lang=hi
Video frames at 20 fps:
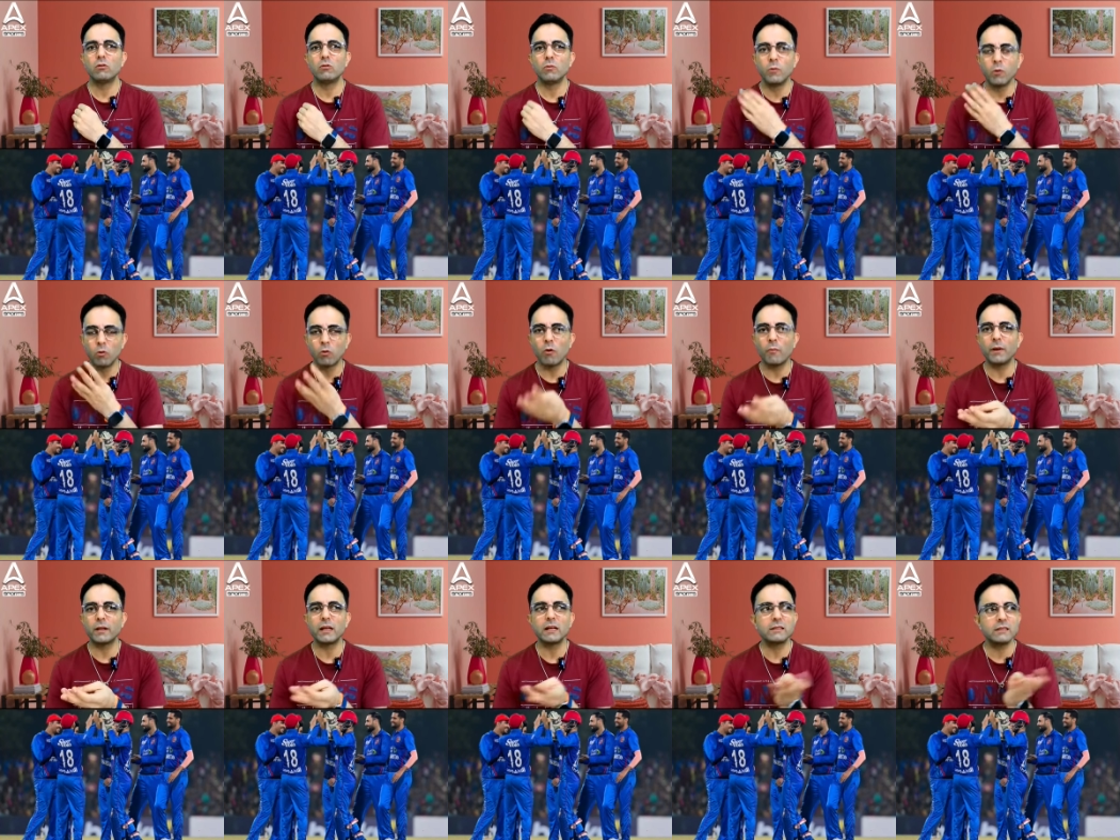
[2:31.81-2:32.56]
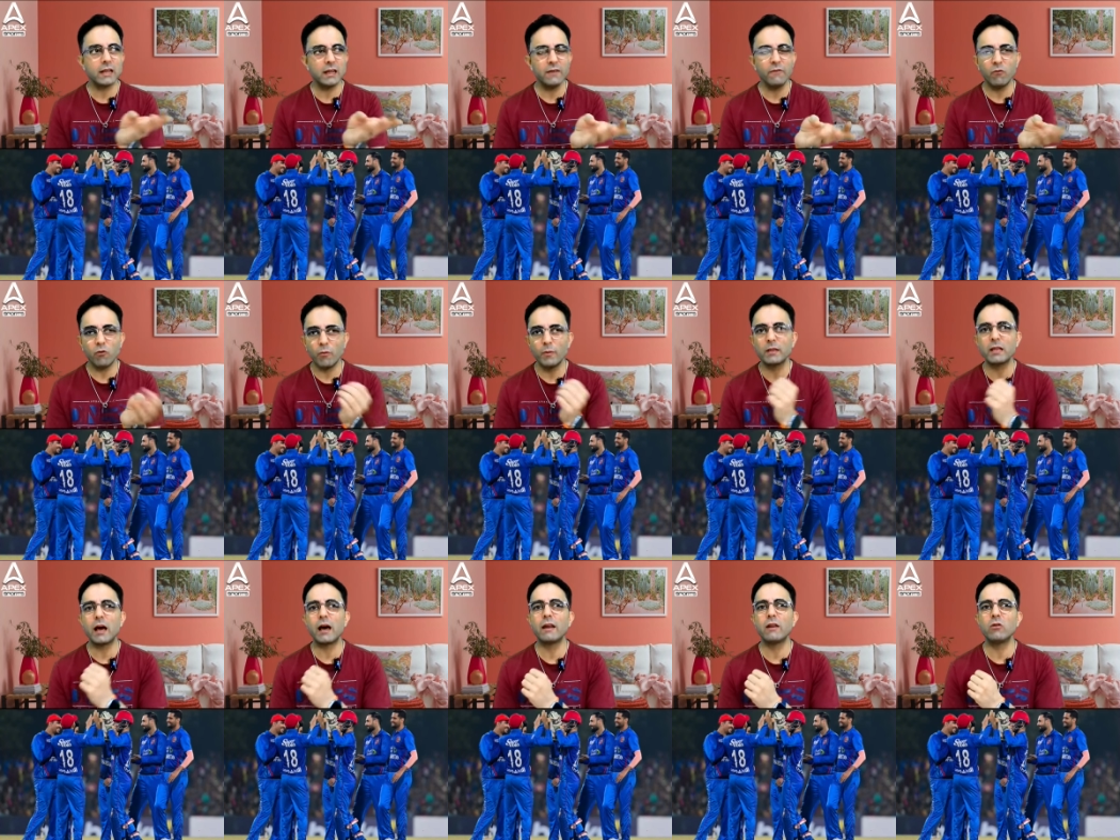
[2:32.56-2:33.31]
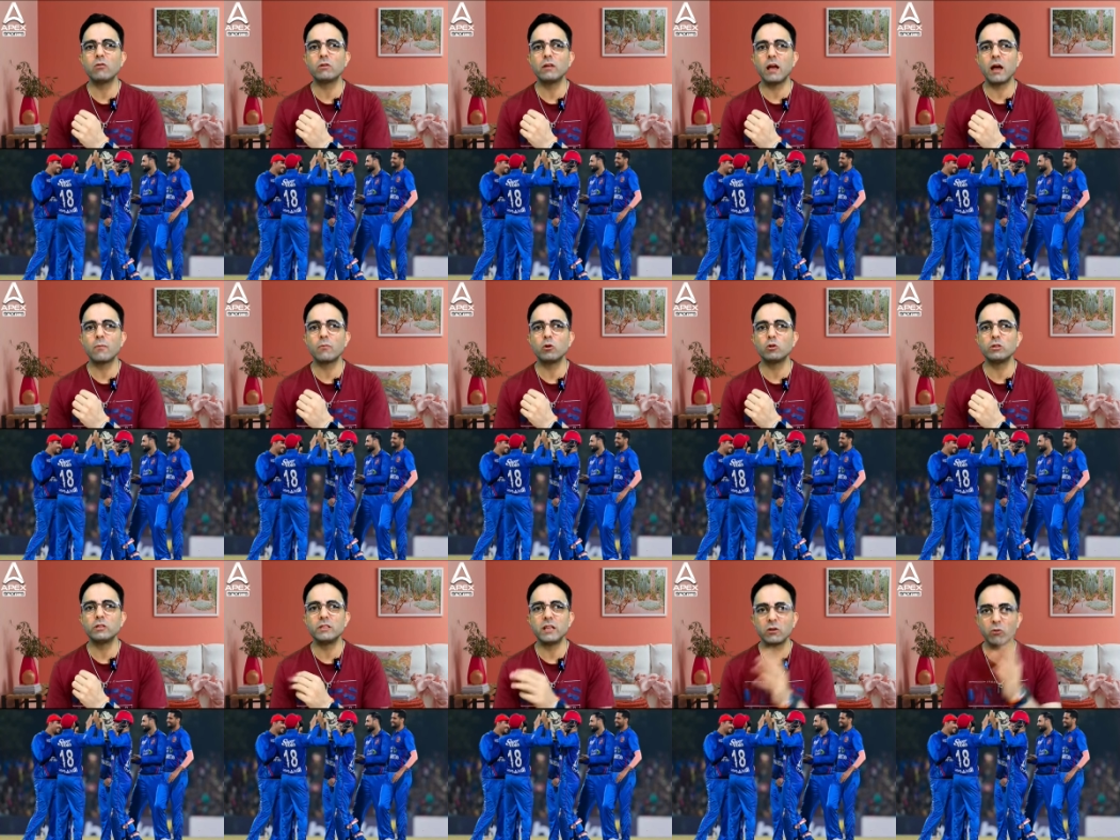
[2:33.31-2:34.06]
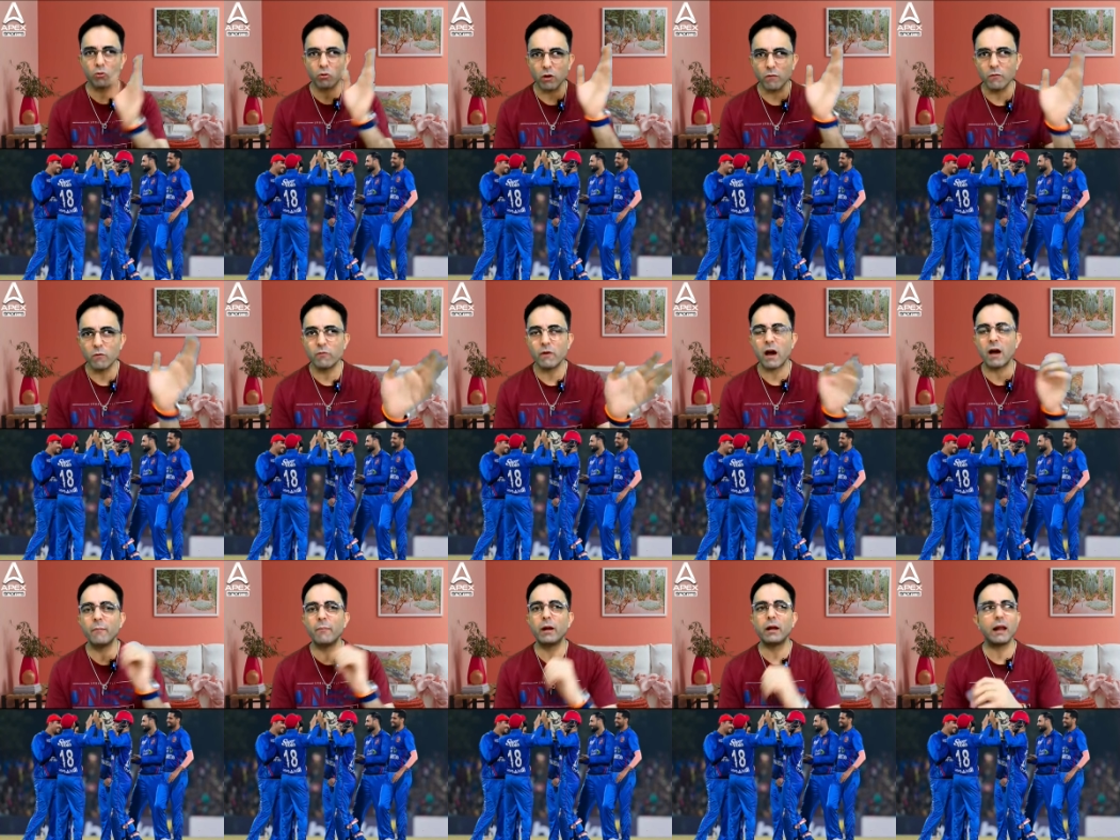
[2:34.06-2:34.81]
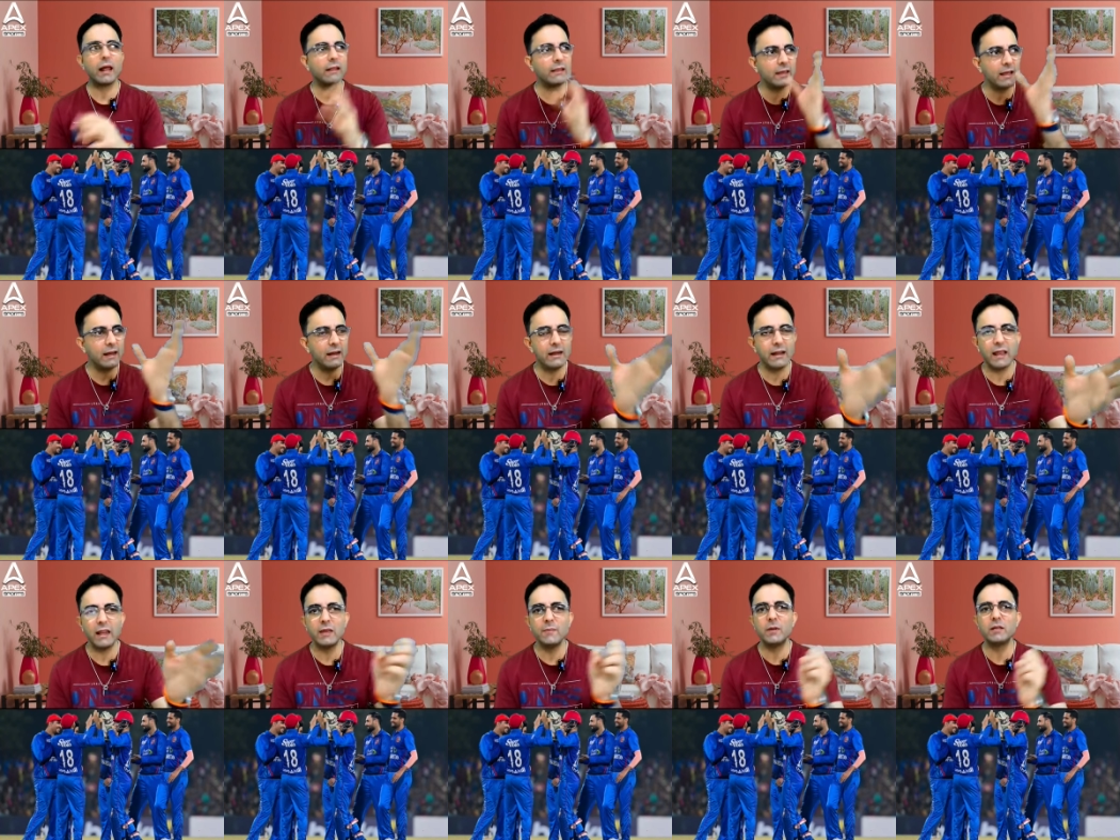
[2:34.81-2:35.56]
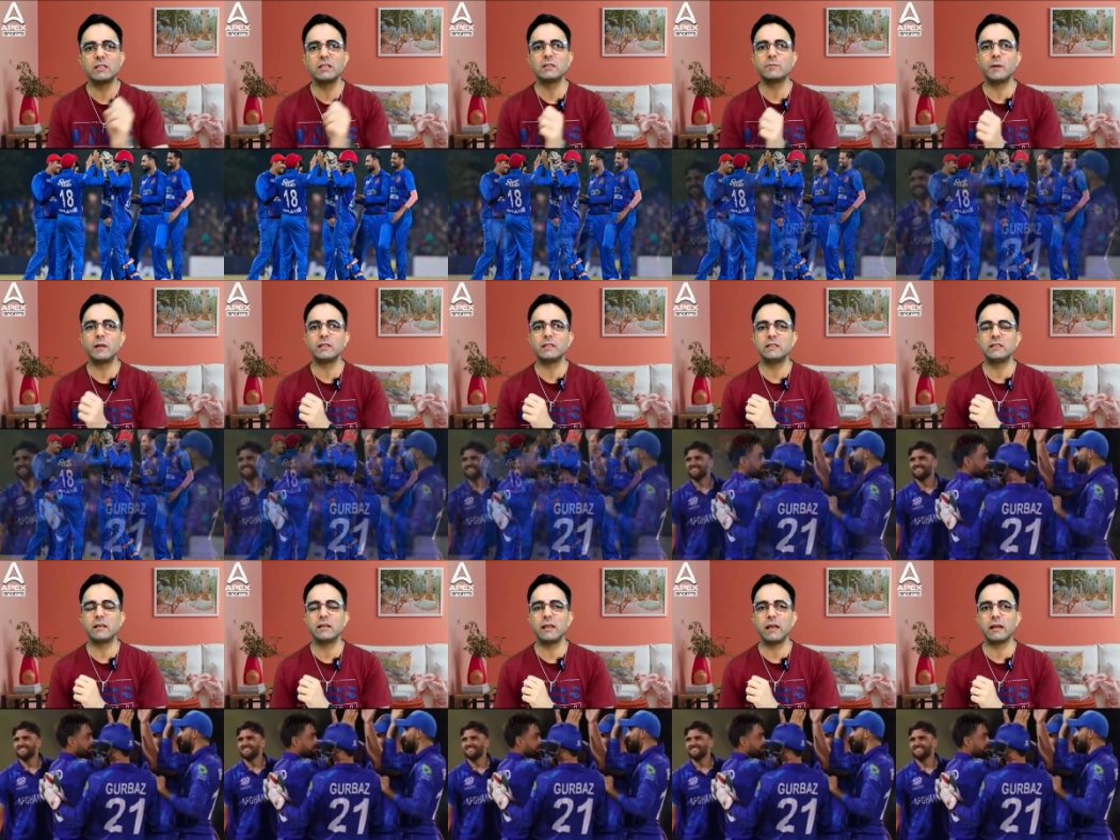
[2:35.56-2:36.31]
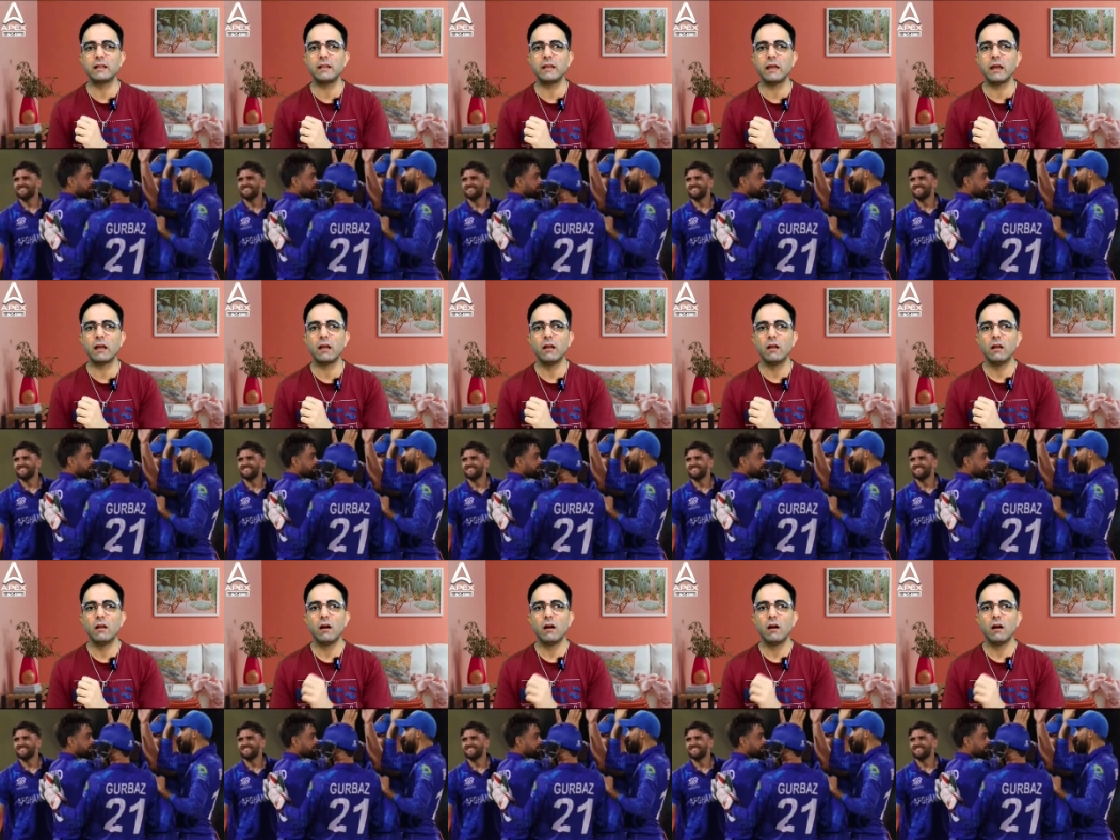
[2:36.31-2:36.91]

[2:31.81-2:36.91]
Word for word: तुम लोगों को पता चले वो बता रहे होते हैं आपको चीज़ें क्योंकि वो वहाँ पर रहते हैं डेली बेसिस पर चीज़ें देखते हैं